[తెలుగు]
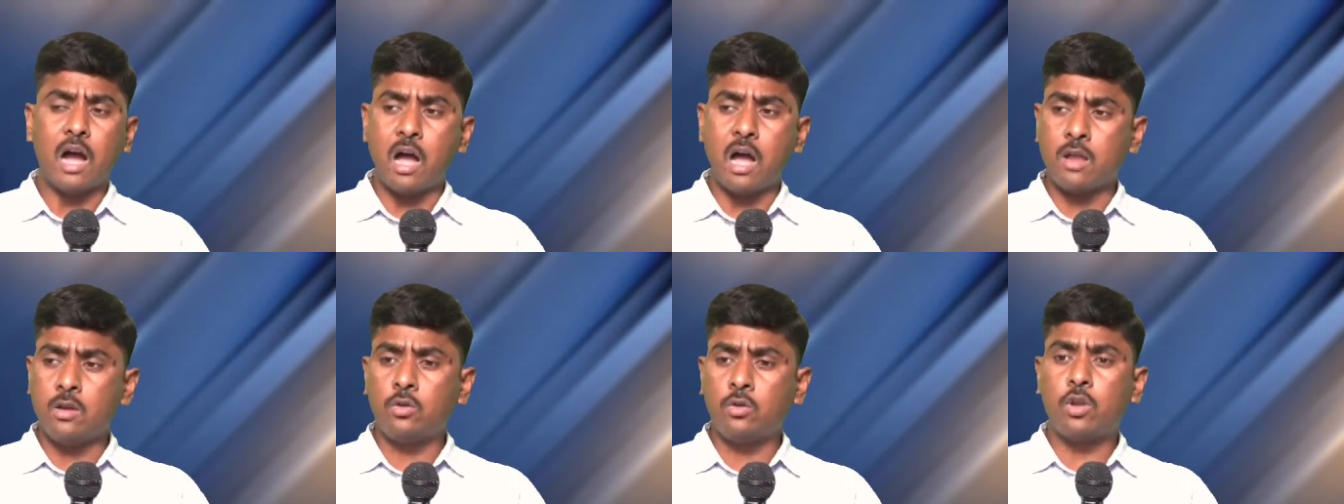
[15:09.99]

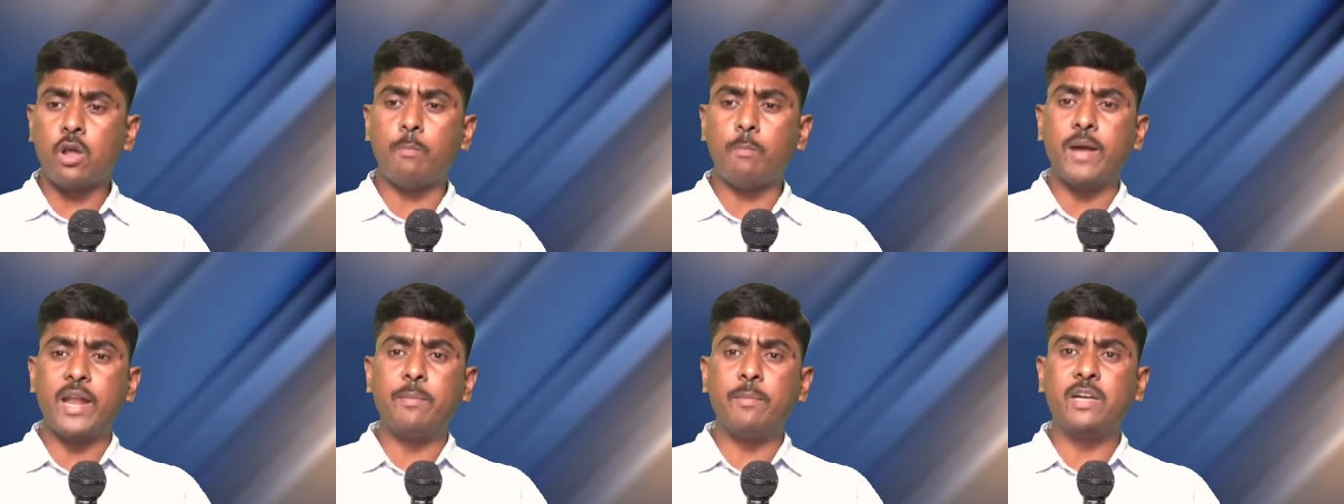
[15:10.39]
ఆ ఇంట్లో
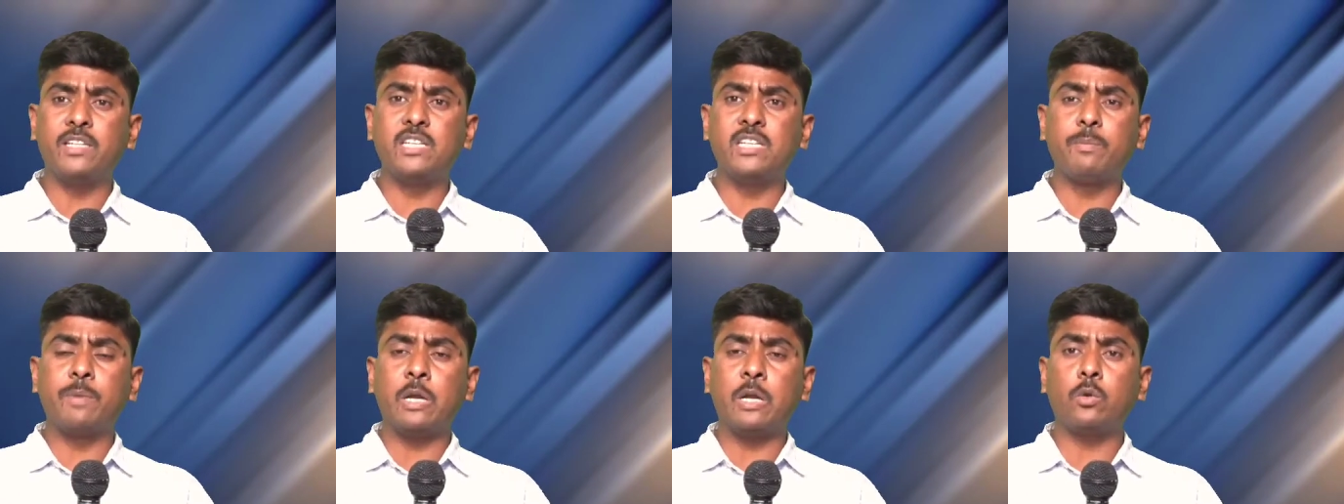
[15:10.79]
పని
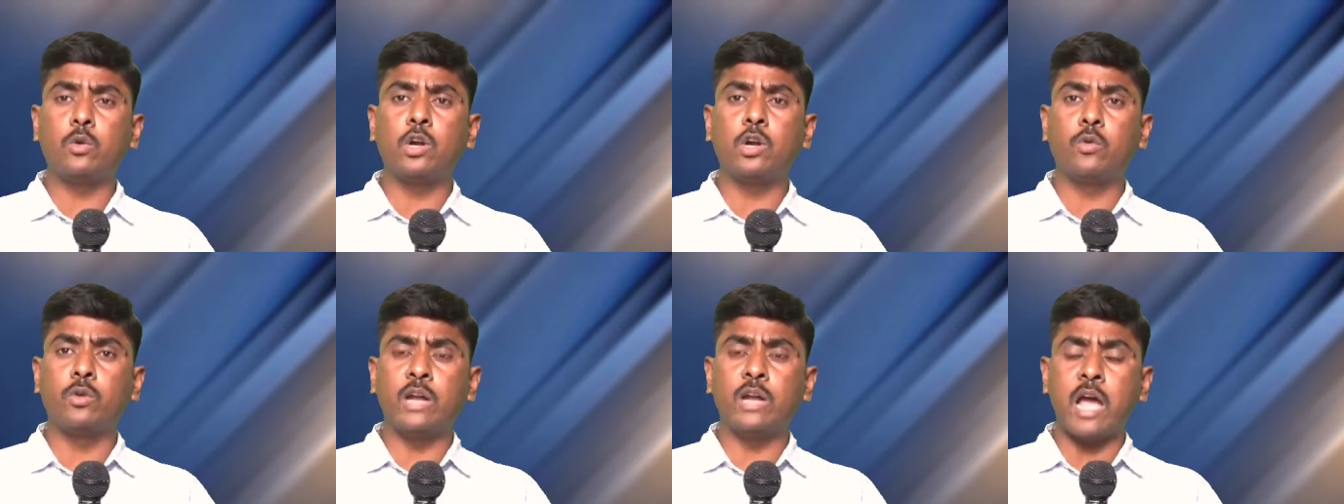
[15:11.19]
మనిషిని
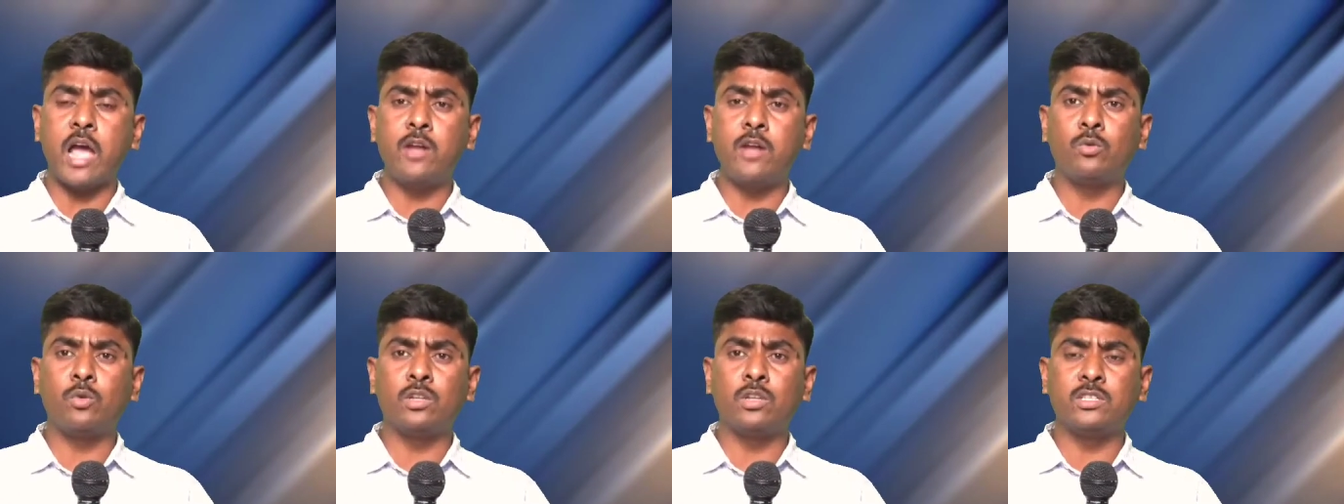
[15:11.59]
పెట్టుకున్నటువంటి
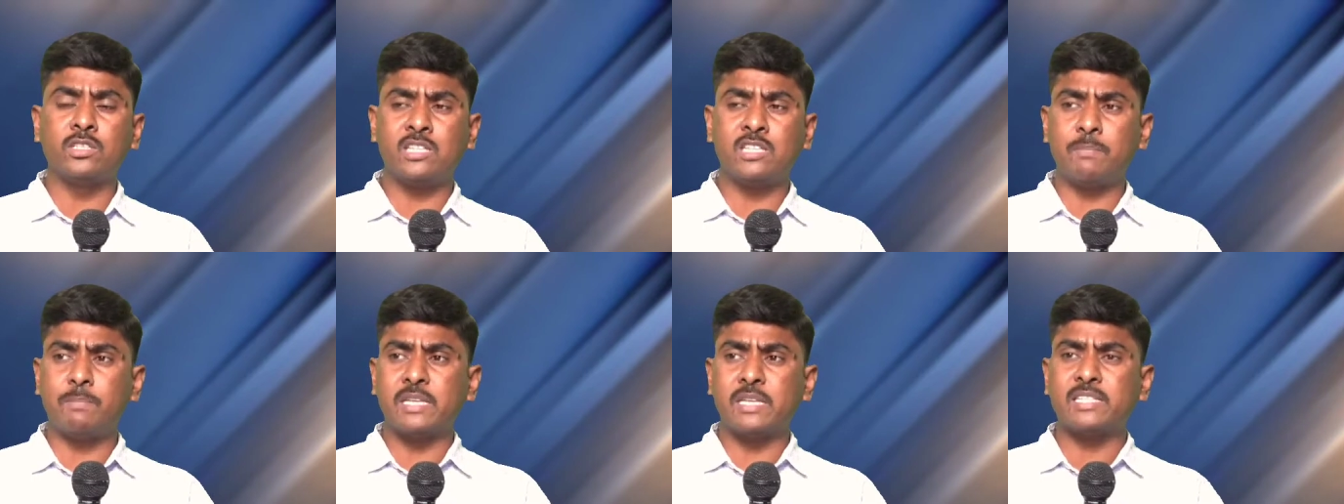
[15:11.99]
ఆయన గురించి
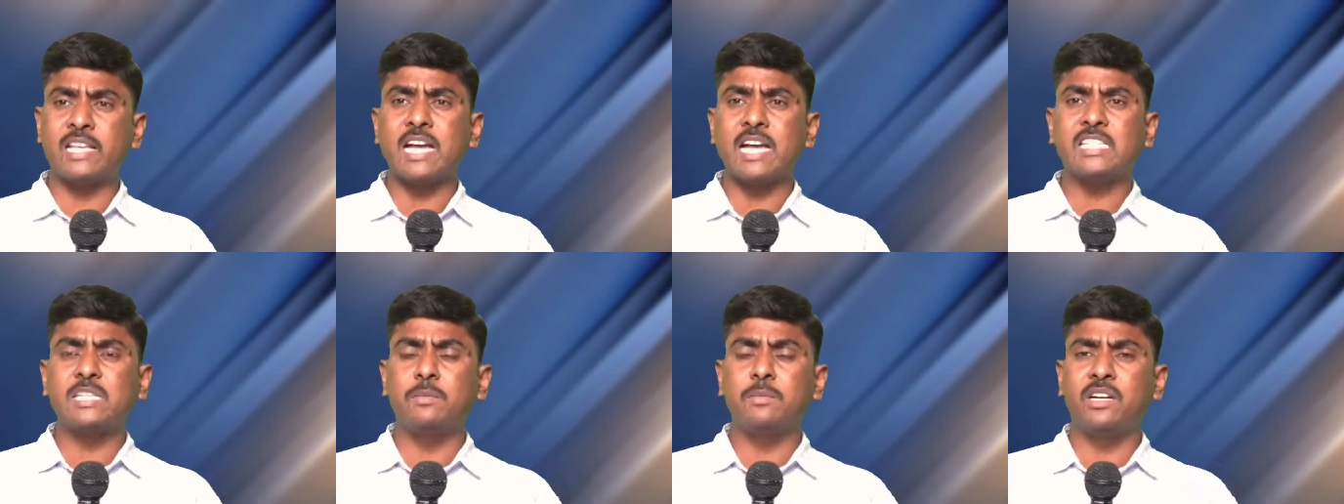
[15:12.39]
చెప్పే
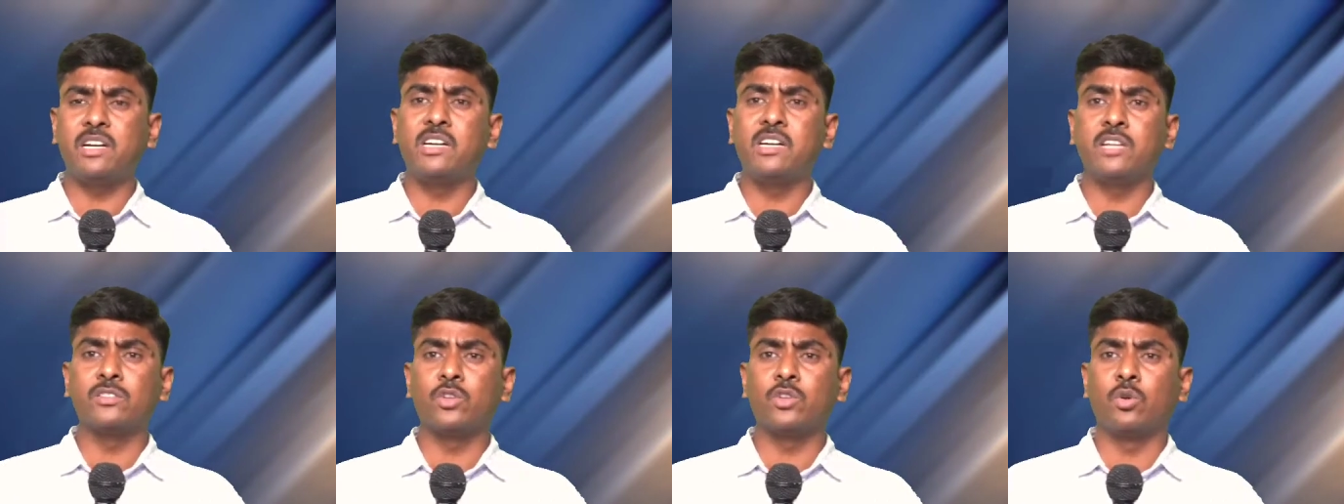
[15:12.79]
సాక్ష్యం
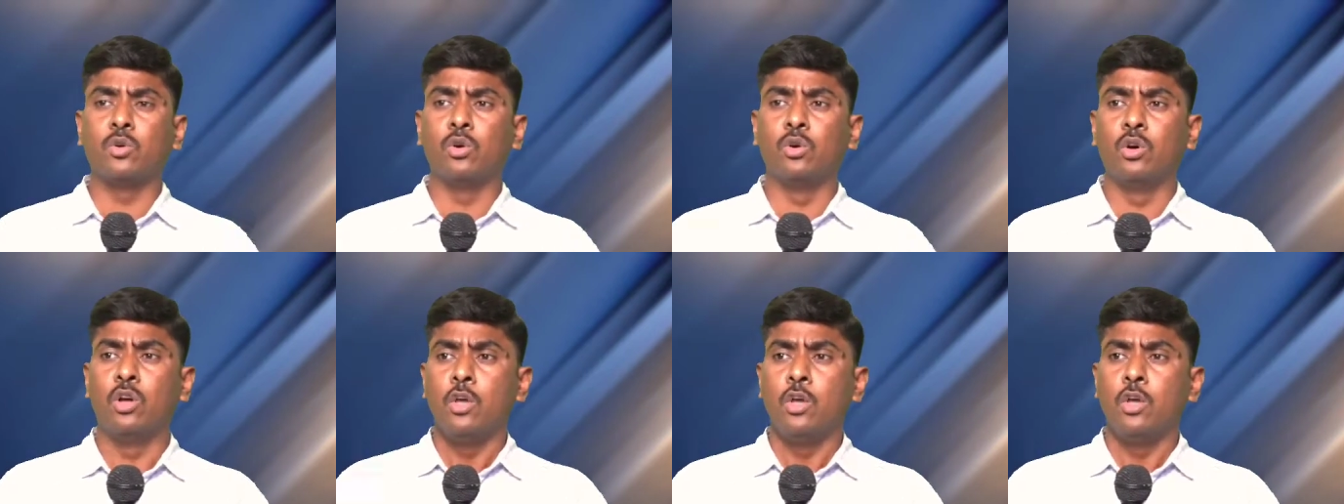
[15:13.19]
ఏంటంటే అందరూ